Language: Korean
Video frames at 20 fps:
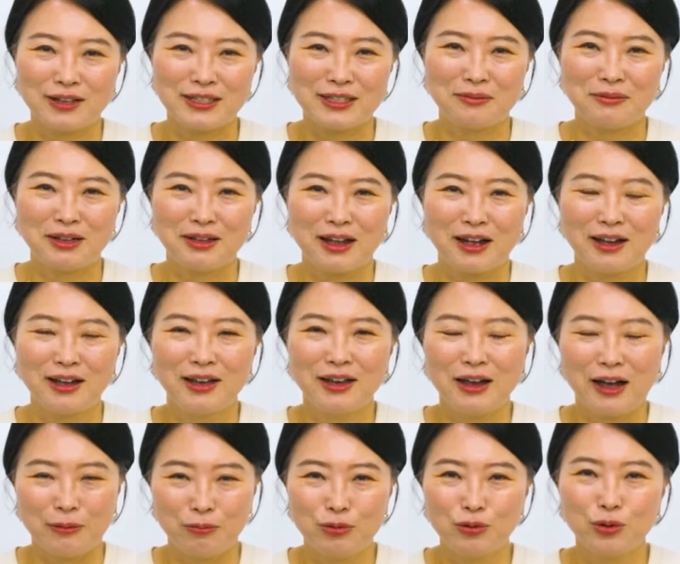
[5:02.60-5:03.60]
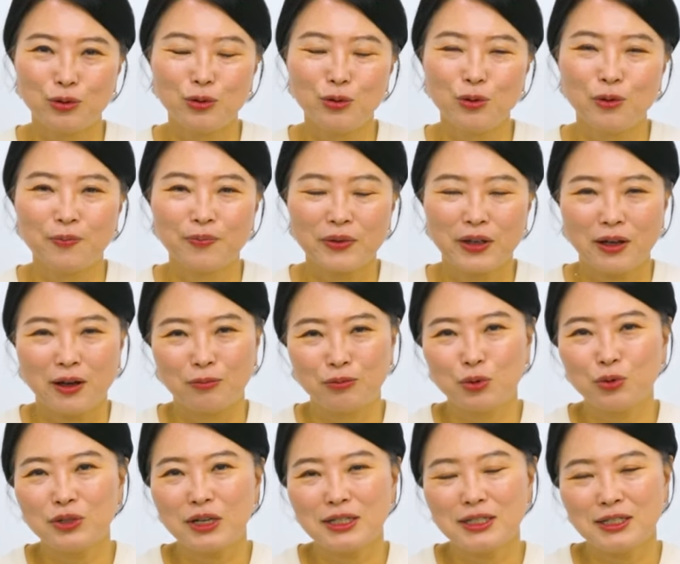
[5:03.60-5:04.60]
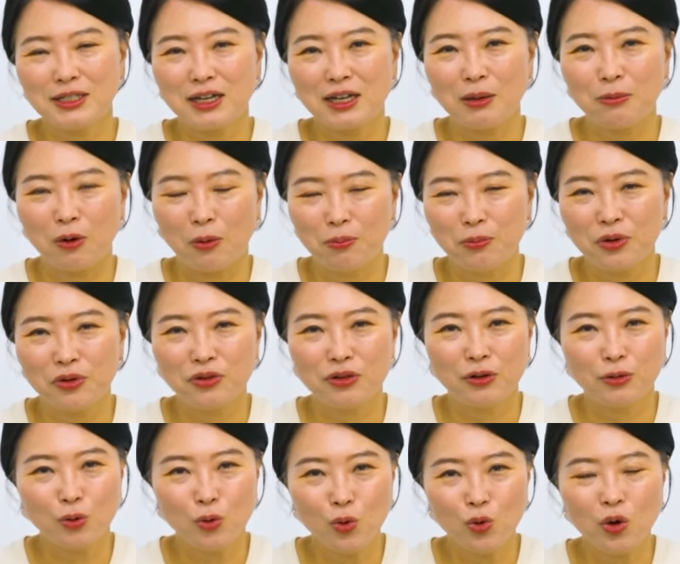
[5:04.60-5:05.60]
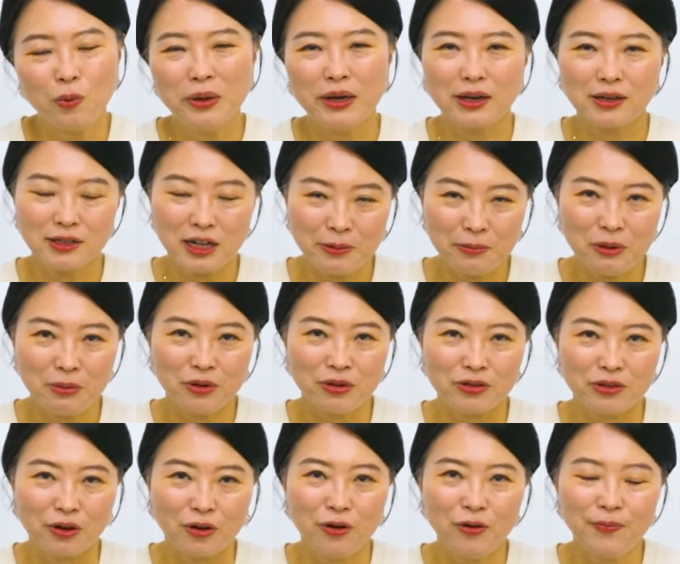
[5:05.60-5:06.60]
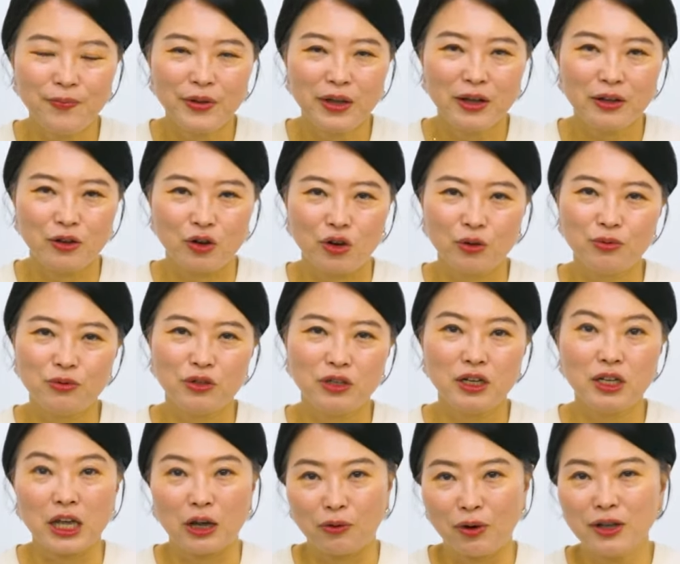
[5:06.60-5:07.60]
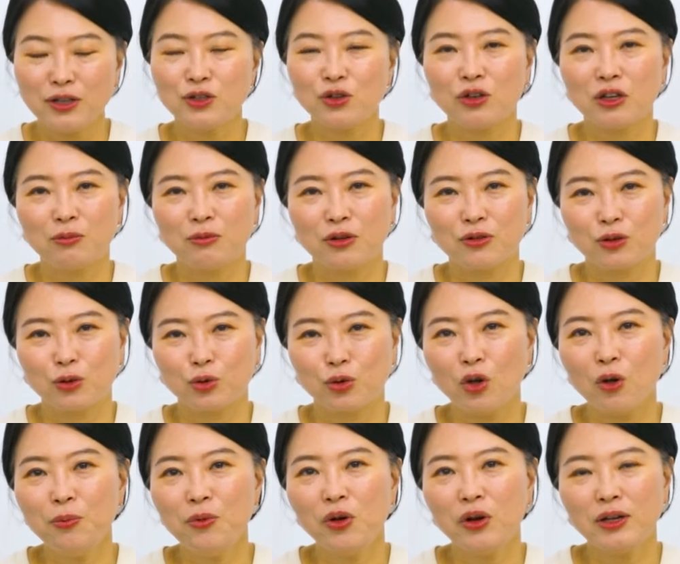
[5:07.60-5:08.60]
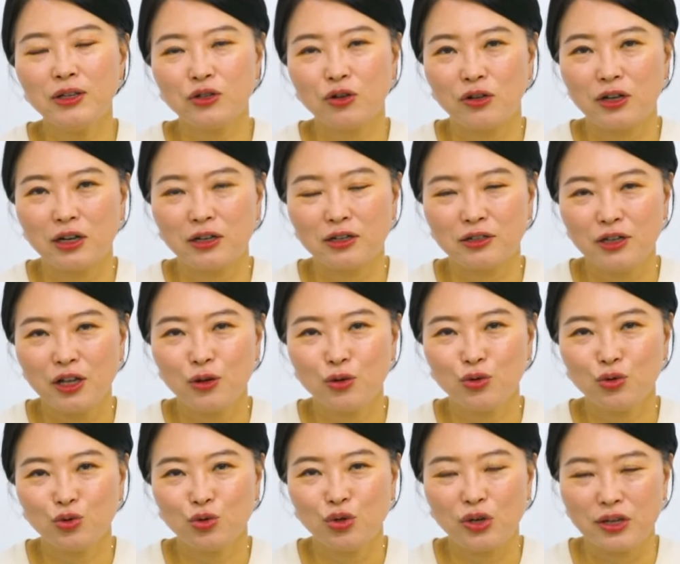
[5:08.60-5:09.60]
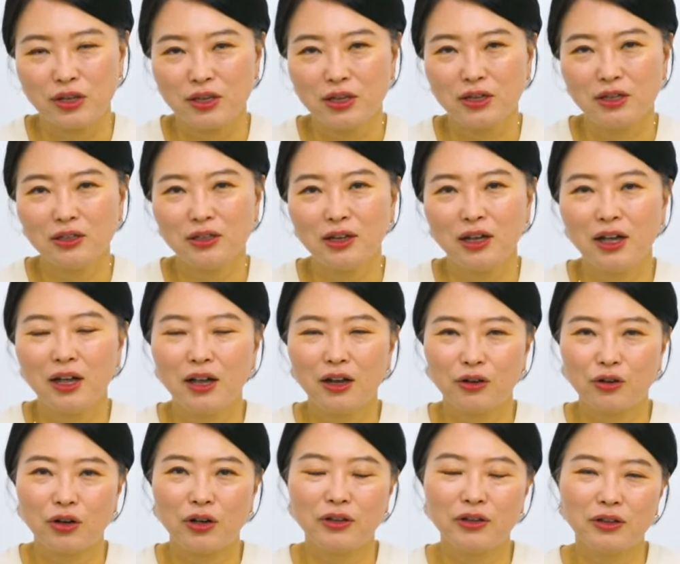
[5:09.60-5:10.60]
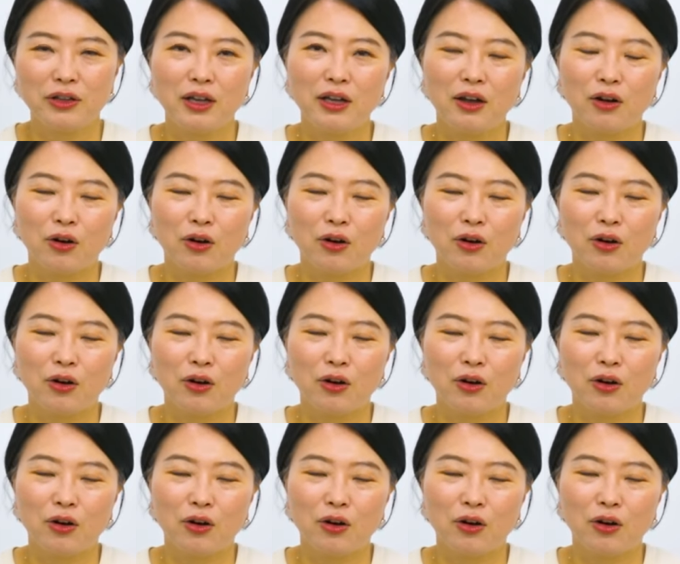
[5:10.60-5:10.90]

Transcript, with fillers: 같습니다. 앞으로도 부동산 시장의 면면들을 꼼꼼하게 살피면서 여러분들이 객관적이면서도 현명한 전략을 세울 수 있는 그런